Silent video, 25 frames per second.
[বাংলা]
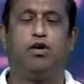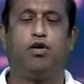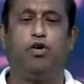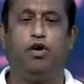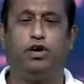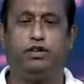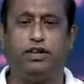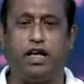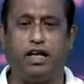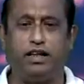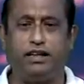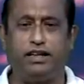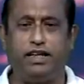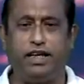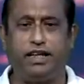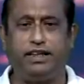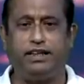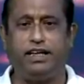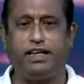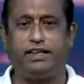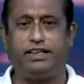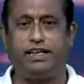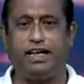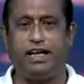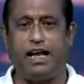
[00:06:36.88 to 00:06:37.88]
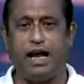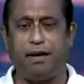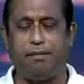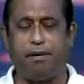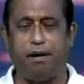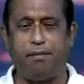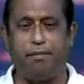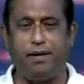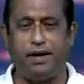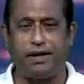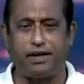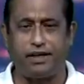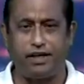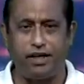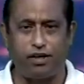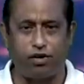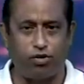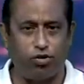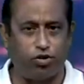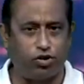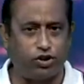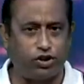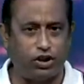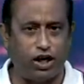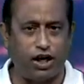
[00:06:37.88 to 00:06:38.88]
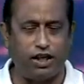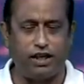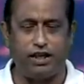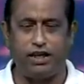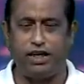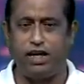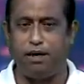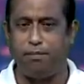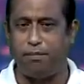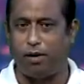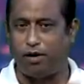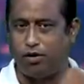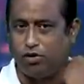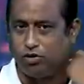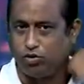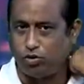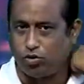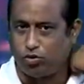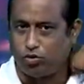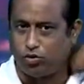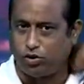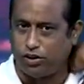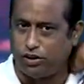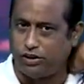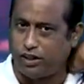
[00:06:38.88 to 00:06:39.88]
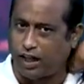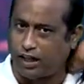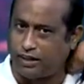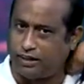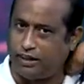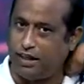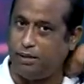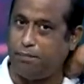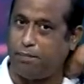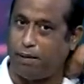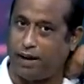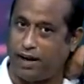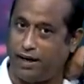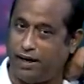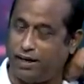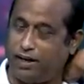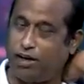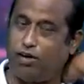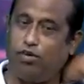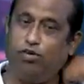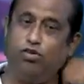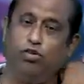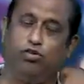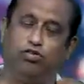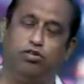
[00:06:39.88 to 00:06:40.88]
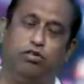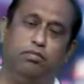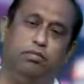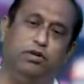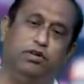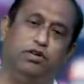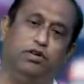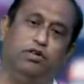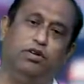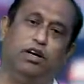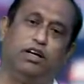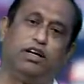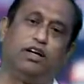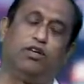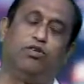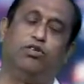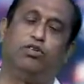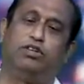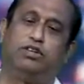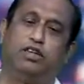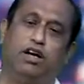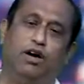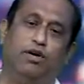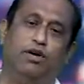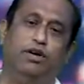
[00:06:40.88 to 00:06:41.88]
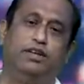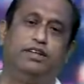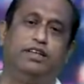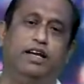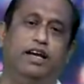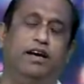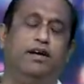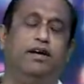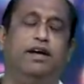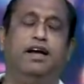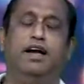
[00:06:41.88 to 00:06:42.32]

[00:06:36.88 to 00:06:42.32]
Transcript: গণতান্ত্রিক দেশে এভাবে একটি খসড়া নিয়ে মানুষ অখুশি থাকতেই পারেন এটা কোনো নতুন বিষয় একটা খসড়া হয়েছে